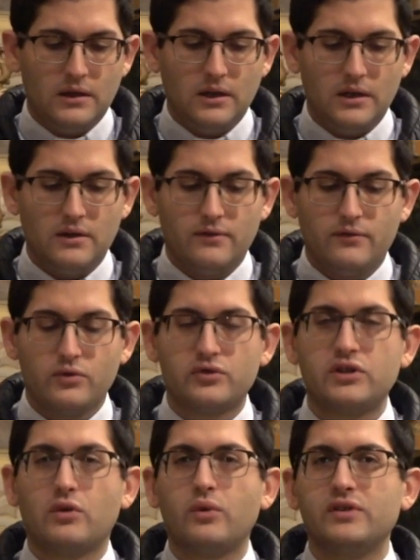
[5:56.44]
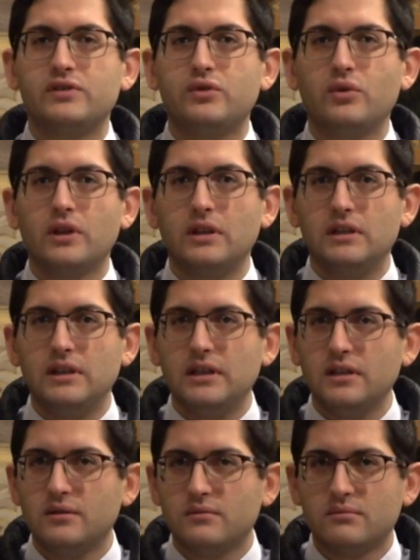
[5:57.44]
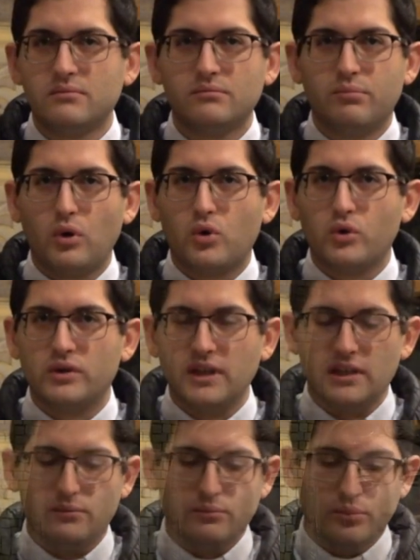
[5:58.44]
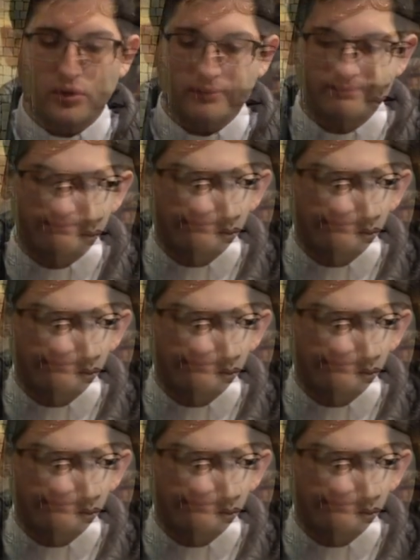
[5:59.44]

eh, fosse questione di poco tempo.